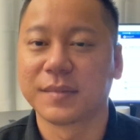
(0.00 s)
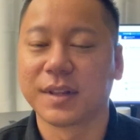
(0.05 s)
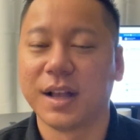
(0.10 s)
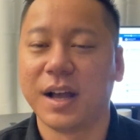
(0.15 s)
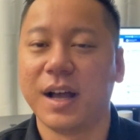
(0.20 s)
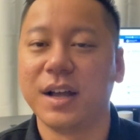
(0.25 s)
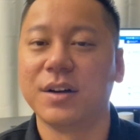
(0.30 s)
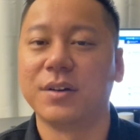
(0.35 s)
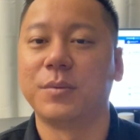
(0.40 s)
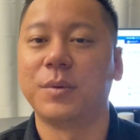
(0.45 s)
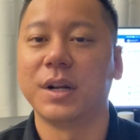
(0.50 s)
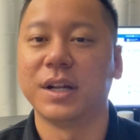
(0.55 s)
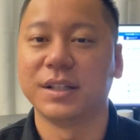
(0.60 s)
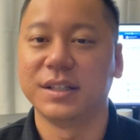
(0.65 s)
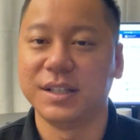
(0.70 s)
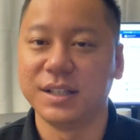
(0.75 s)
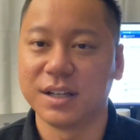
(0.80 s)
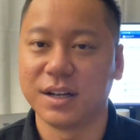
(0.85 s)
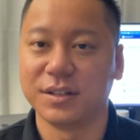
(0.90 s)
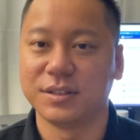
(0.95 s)
还有忘了
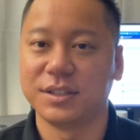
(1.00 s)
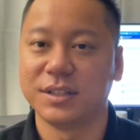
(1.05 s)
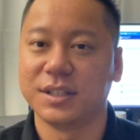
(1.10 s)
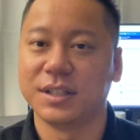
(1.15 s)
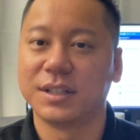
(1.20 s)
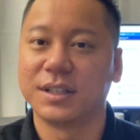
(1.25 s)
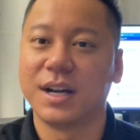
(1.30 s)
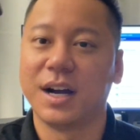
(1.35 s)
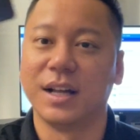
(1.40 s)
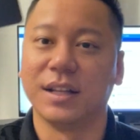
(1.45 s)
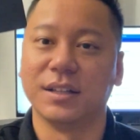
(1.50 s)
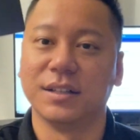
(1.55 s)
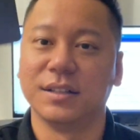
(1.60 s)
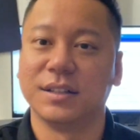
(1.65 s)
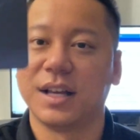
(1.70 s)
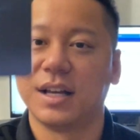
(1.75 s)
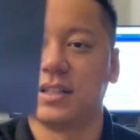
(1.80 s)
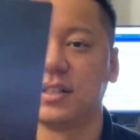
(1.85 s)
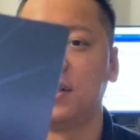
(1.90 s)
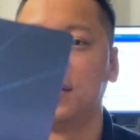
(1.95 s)
提到这张卡呢，
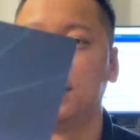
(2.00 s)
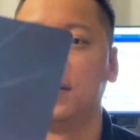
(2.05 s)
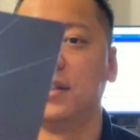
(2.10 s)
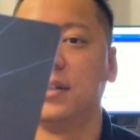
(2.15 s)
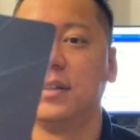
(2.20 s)
它是